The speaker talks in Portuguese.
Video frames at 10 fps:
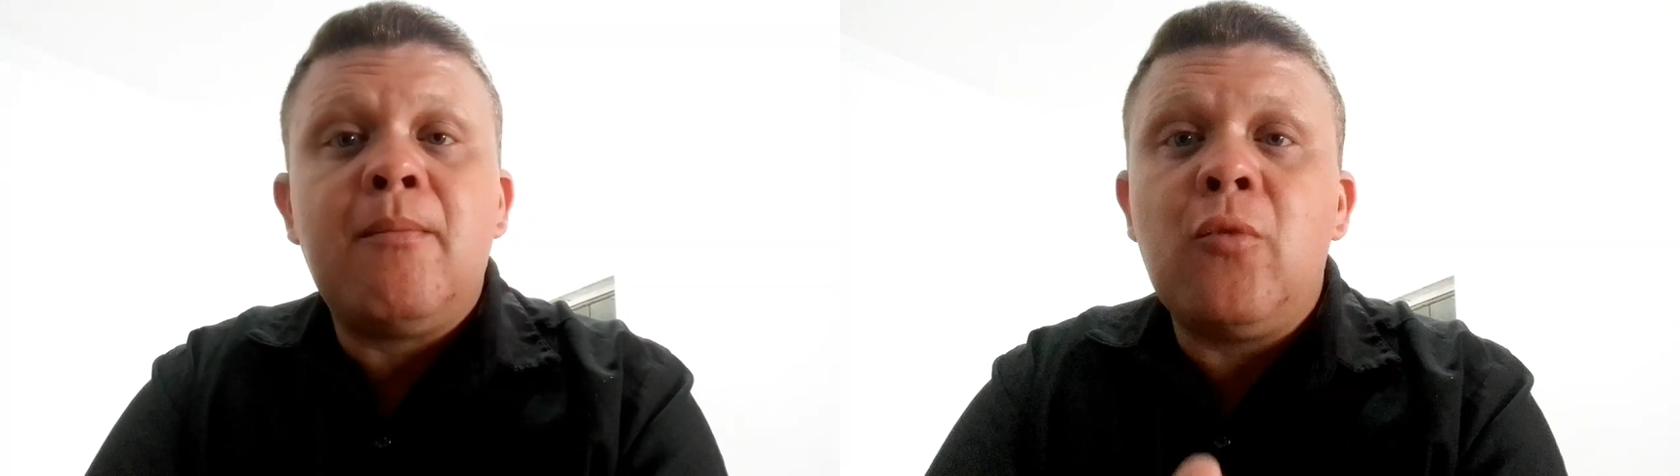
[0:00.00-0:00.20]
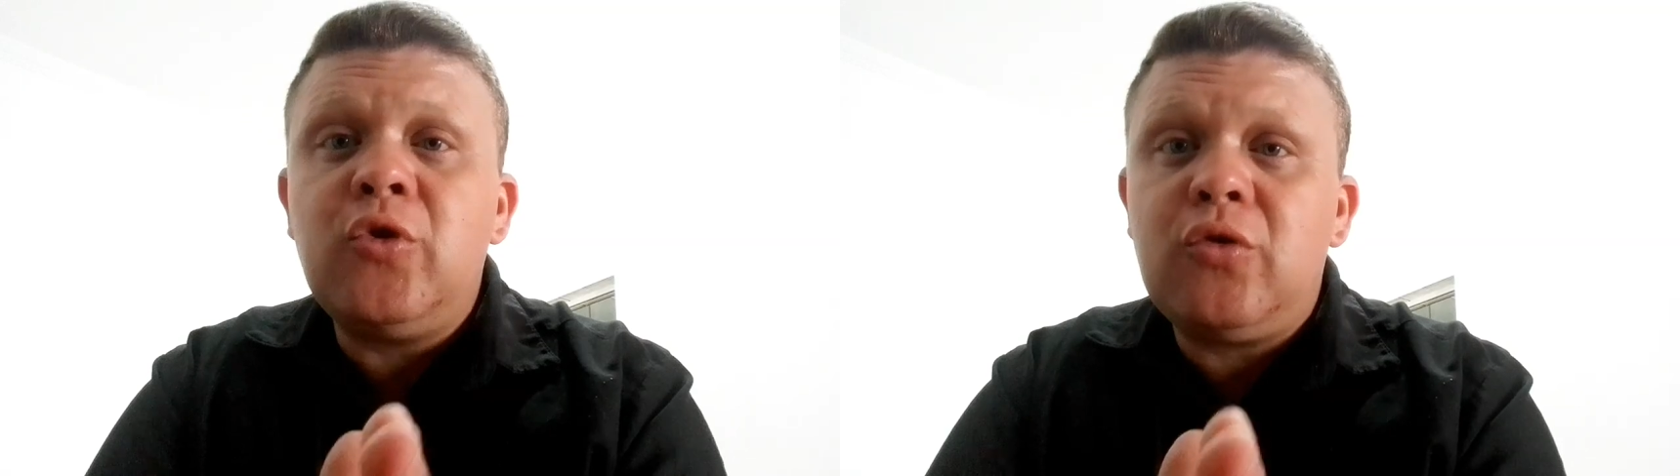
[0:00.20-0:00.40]

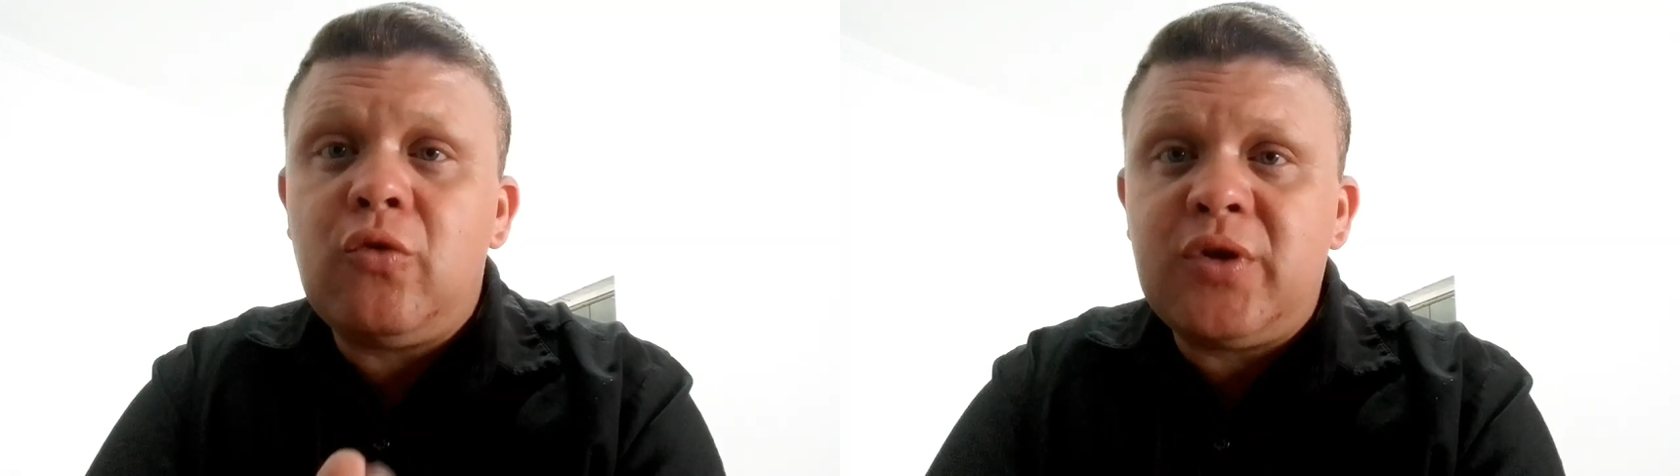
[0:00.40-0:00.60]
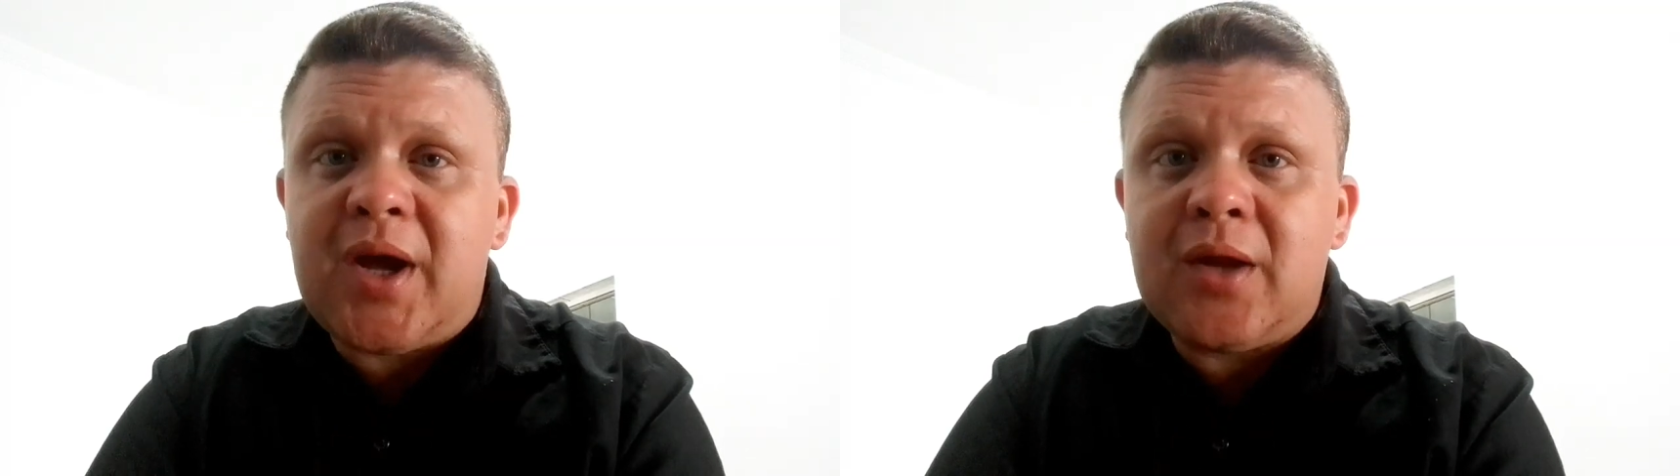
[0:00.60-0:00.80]
Muito
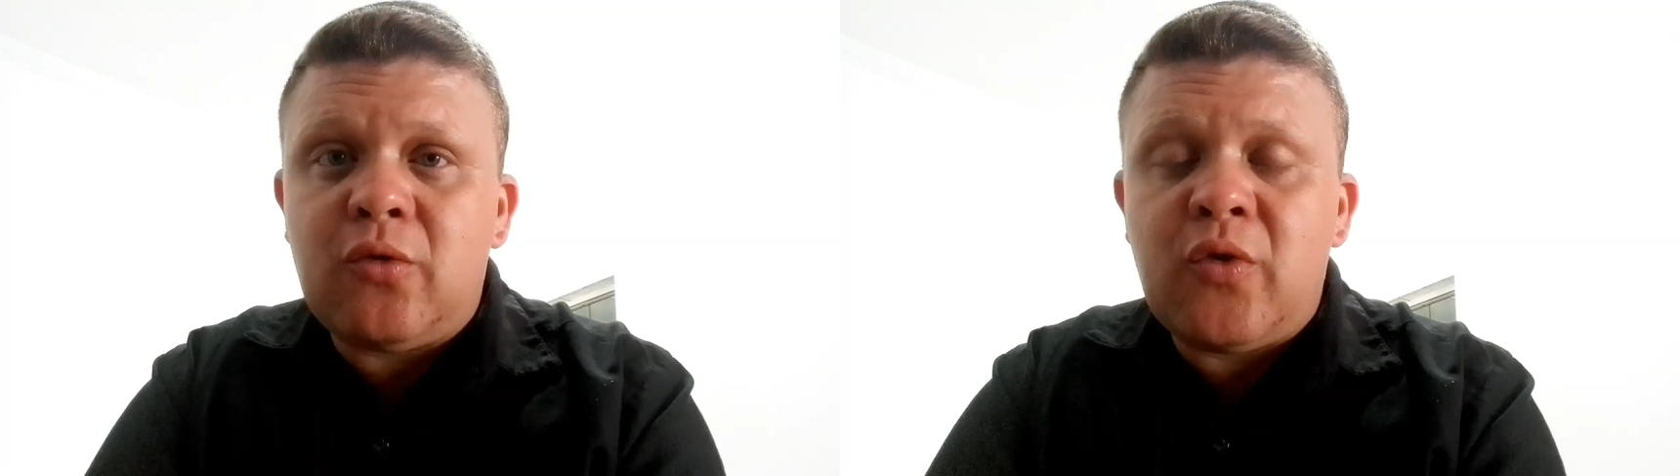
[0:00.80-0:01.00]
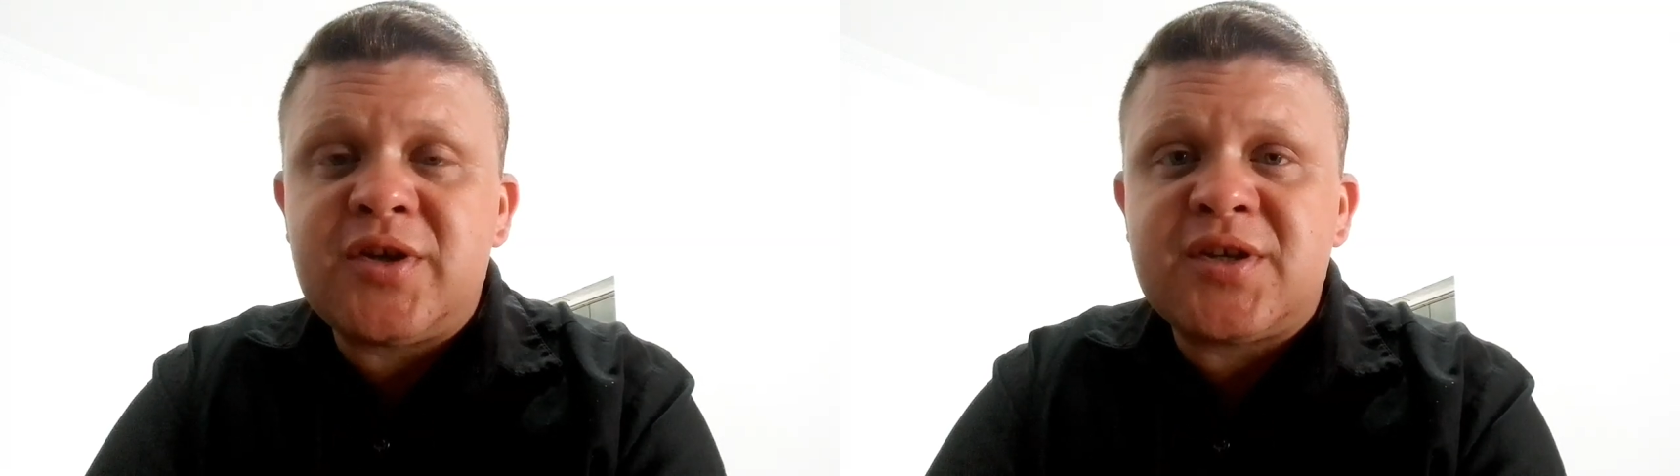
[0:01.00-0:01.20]
cuidado
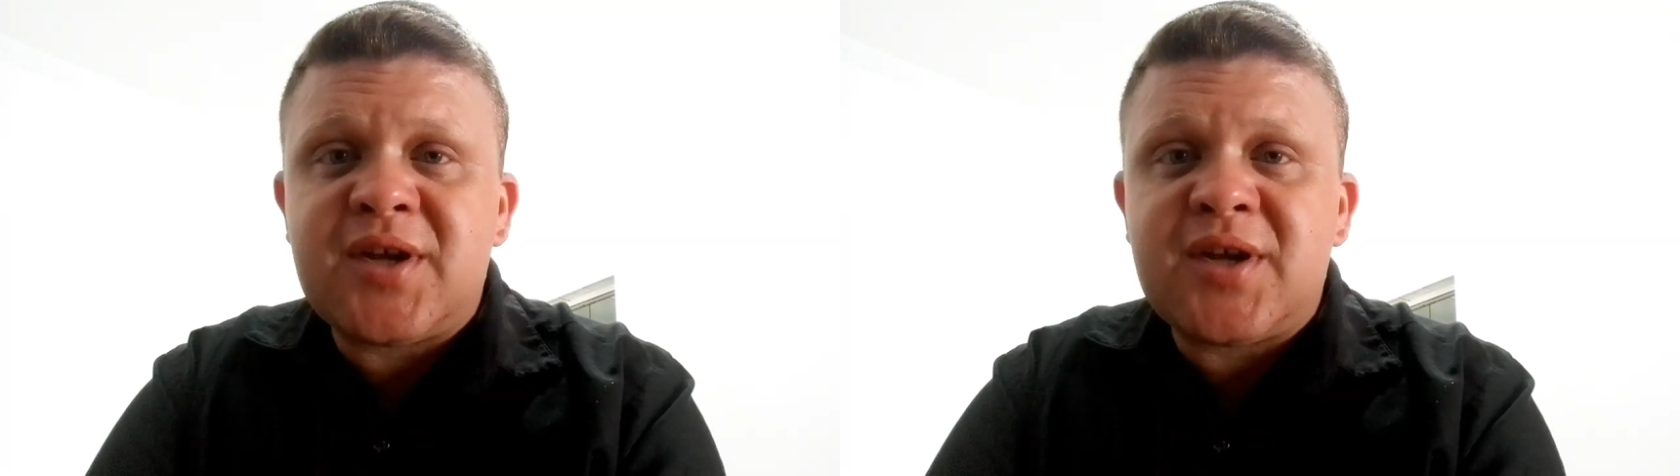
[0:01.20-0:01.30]
com esses